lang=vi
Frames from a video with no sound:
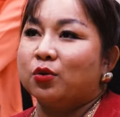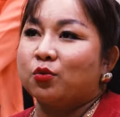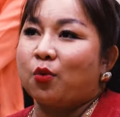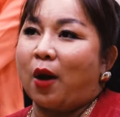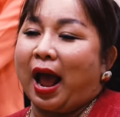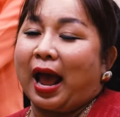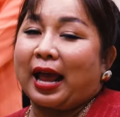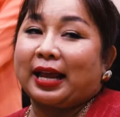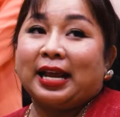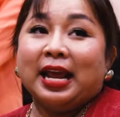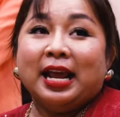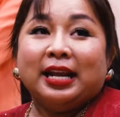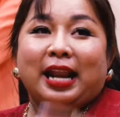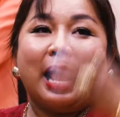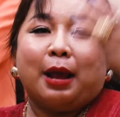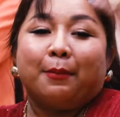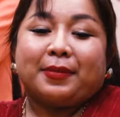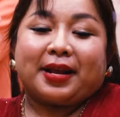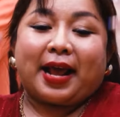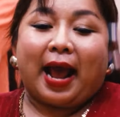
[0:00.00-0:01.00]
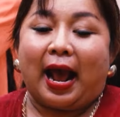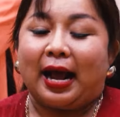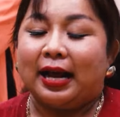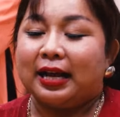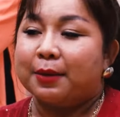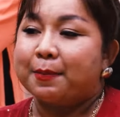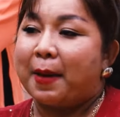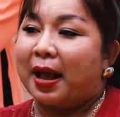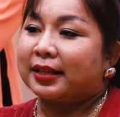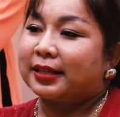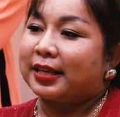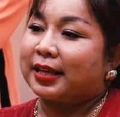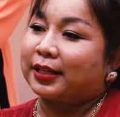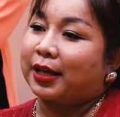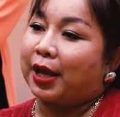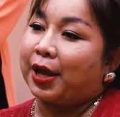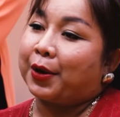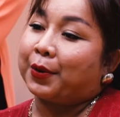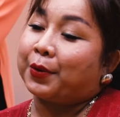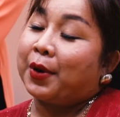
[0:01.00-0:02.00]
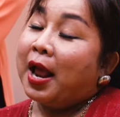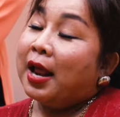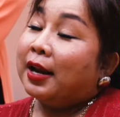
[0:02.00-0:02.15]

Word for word: ngoài đem gắn cái mát việt kiều